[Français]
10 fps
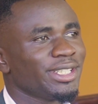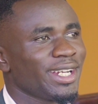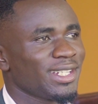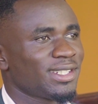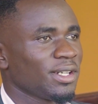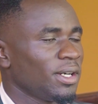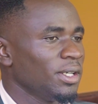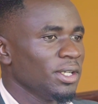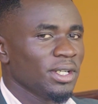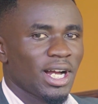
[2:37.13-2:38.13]
qui reste,
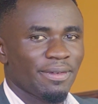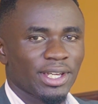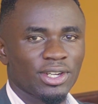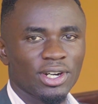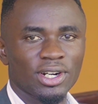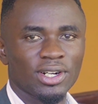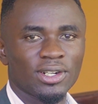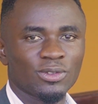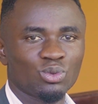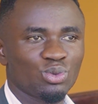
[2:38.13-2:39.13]
avec euh, mm-hmm.